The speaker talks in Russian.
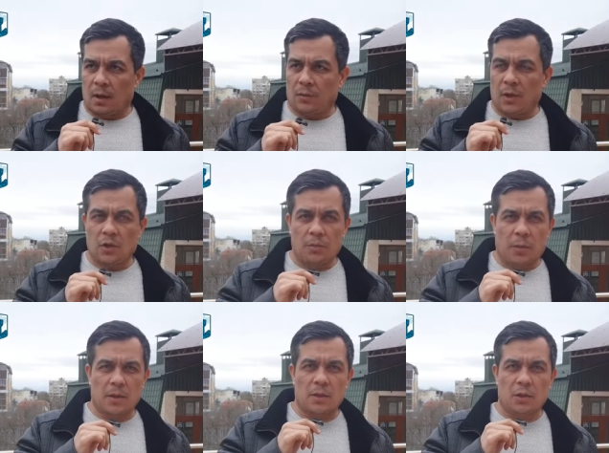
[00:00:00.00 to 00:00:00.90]
Наши
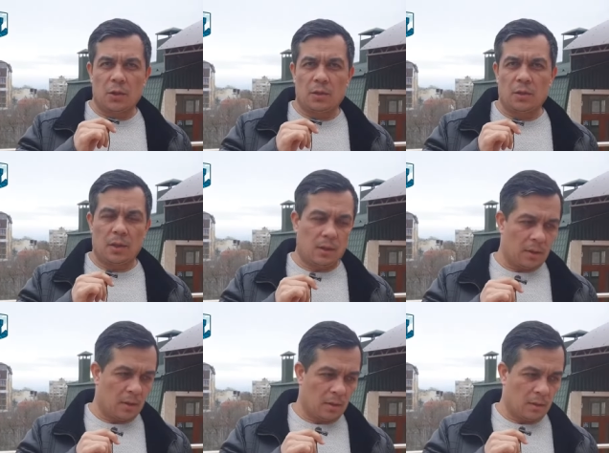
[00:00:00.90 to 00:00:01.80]

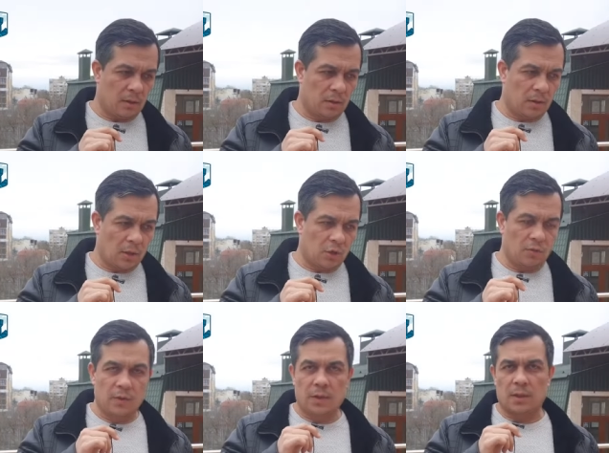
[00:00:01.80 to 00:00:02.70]
подзащитные также
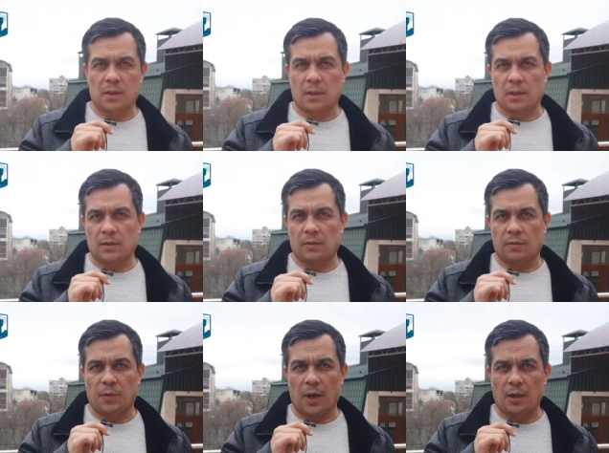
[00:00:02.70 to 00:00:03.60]
высказались
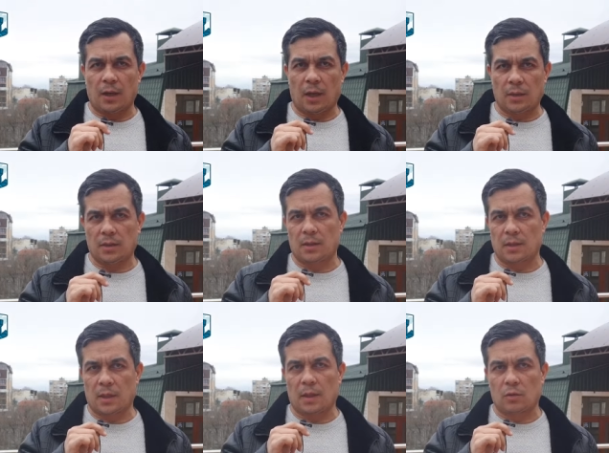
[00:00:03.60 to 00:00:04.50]
в прениях, они
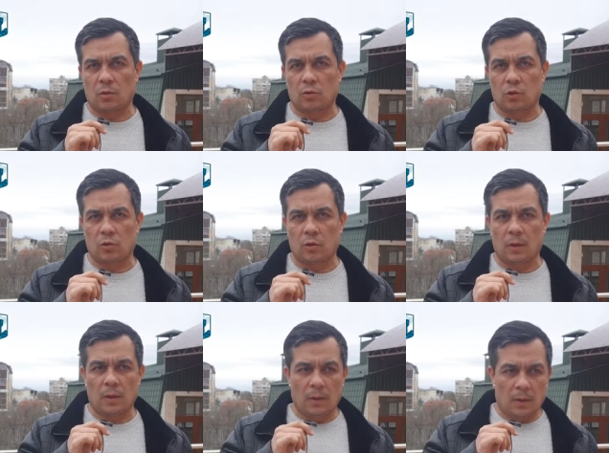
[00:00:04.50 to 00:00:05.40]
сказали о том, что